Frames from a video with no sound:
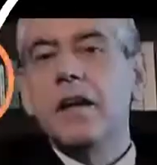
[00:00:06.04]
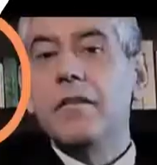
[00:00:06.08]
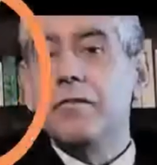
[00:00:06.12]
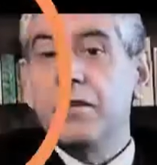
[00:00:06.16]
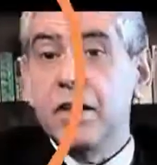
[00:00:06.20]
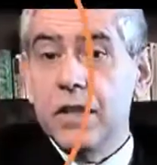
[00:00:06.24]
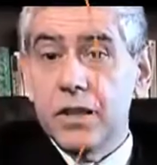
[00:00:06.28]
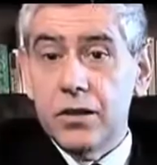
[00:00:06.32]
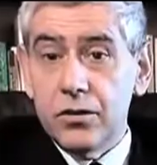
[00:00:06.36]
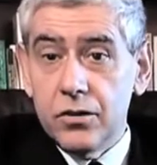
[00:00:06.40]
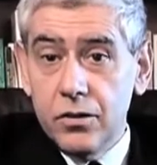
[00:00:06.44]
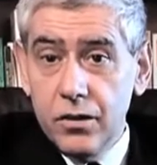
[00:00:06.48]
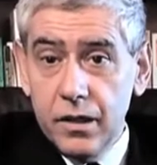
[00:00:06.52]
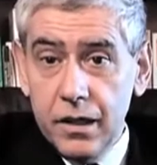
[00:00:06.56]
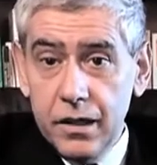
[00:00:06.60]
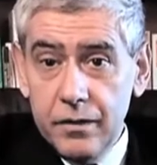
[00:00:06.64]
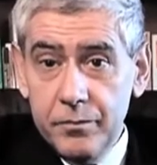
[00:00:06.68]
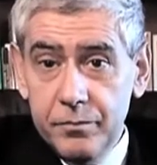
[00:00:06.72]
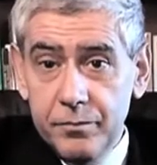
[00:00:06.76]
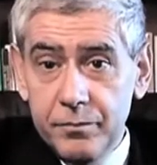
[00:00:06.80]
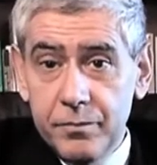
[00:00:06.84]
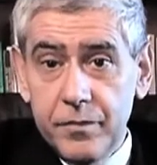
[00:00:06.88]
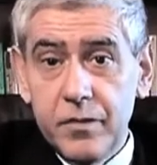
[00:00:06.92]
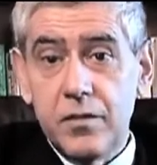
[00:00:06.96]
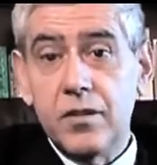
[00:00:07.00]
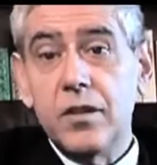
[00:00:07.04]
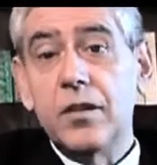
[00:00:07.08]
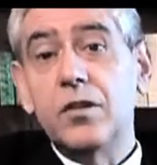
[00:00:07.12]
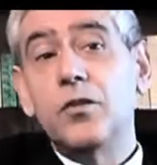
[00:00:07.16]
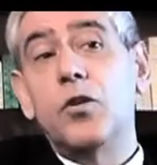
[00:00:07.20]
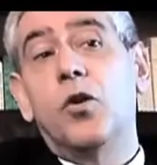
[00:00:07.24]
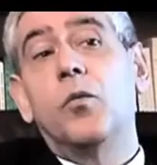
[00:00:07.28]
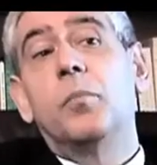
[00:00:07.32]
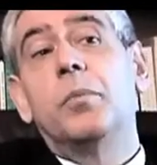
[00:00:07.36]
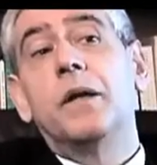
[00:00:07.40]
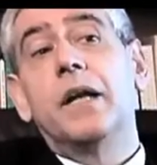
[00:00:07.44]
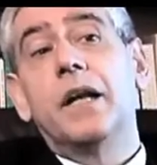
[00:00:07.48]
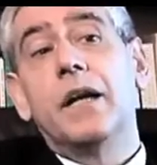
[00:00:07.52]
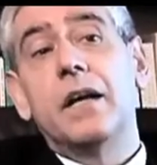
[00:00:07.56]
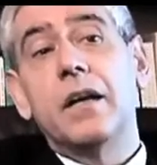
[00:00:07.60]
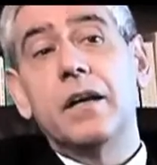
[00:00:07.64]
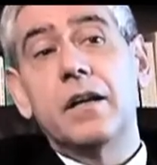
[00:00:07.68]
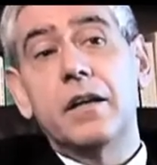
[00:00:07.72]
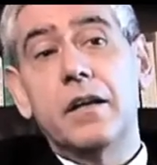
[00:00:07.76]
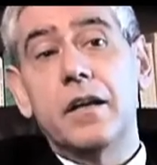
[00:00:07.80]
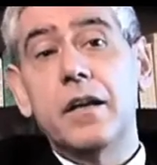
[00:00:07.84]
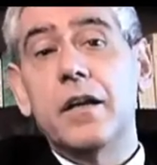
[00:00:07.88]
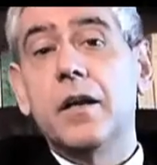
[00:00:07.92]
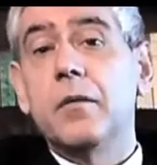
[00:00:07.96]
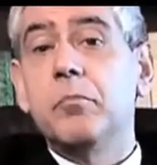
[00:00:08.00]
La virgola si adopera
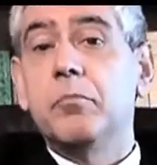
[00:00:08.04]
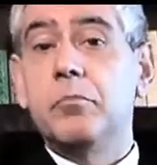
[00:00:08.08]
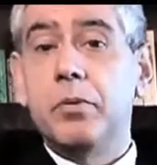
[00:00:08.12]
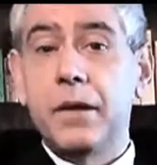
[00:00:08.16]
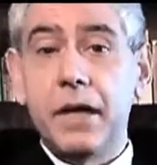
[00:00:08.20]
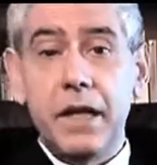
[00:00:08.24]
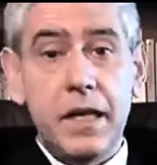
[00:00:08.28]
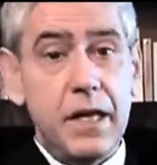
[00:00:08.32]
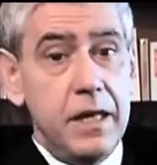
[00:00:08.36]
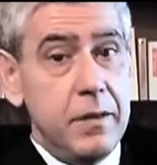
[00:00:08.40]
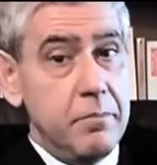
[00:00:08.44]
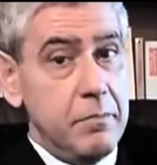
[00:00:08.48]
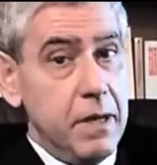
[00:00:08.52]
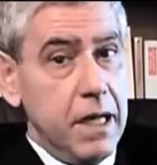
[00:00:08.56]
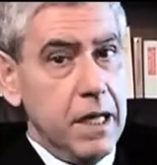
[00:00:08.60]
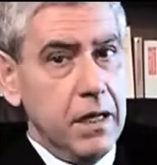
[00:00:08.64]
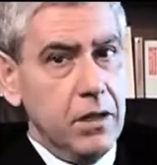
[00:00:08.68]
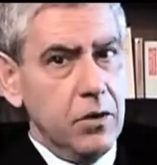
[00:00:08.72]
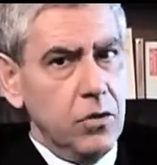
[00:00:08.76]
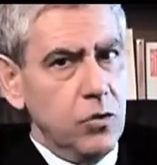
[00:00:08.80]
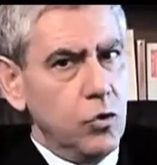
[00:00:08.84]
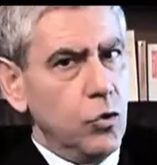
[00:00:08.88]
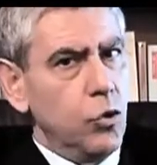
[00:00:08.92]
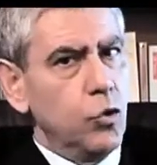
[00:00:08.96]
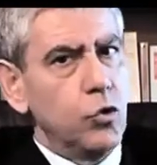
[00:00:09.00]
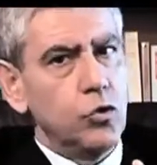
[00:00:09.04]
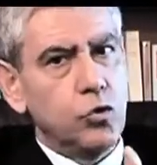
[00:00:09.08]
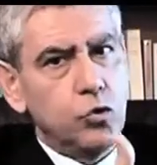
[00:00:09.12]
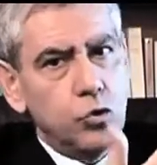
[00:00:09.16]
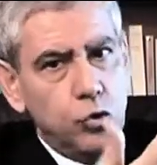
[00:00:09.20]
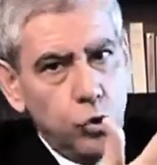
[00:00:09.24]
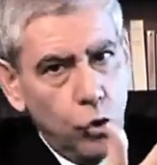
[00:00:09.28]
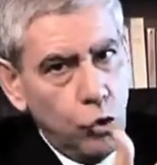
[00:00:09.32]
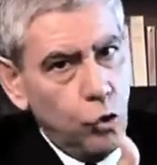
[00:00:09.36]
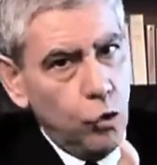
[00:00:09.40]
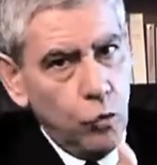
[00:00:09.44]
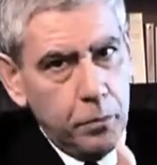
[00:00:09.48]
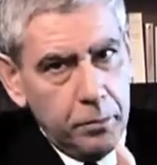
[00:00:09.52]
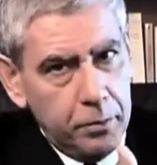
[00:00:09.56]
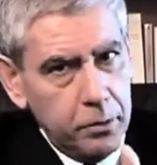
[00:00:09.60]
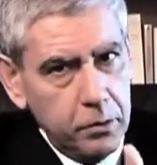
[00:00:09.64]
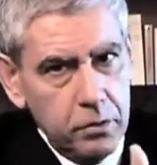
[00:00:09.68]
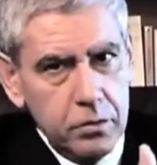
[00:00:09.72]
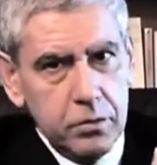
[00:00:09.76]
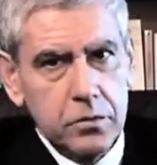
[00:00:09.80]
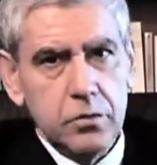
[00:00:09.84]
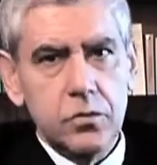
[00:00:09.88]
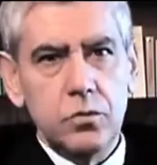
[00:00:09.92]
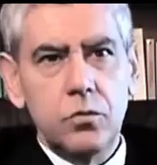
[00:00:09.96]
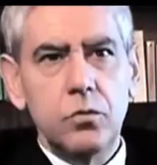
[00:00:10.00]
anche prima o
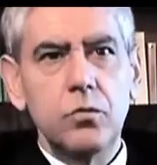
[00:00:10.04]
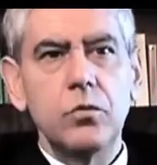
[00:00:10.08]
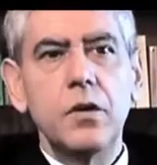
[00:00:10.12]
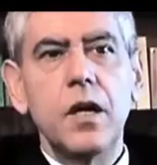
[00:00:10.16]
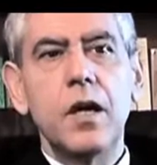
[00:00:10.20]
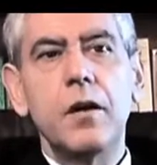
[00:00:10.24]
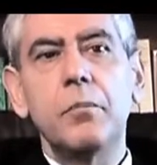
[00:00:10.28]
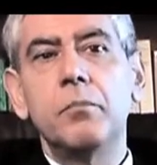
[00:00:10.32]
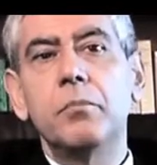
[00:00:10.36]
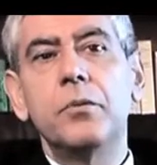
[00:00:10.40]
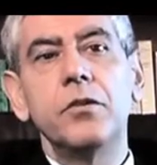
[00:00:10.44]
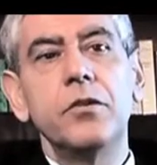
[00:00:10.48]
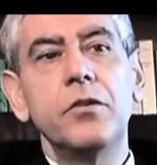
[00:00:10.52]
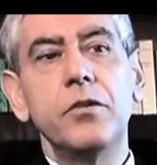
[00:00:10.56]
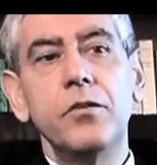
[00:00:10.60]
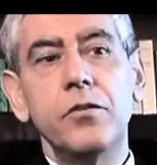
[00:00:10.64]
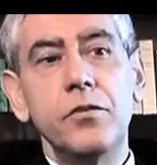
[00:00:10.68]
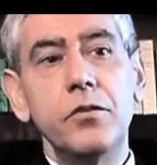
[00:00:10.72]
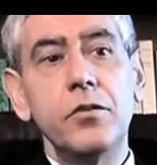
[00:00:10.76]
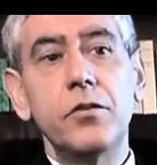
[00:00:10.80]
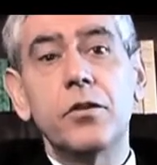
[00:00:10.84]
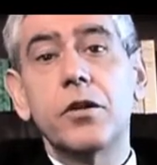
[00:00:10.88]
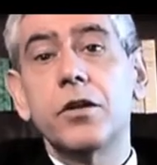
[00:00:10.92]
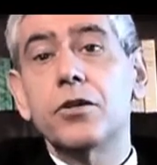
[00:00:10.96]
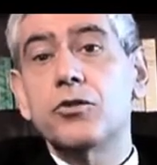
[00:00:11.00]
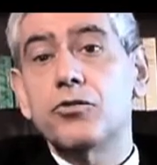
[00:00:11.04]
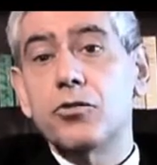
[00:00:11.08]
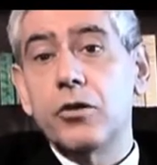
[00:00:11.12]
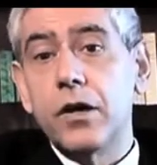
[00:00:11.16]
dopo una posizione,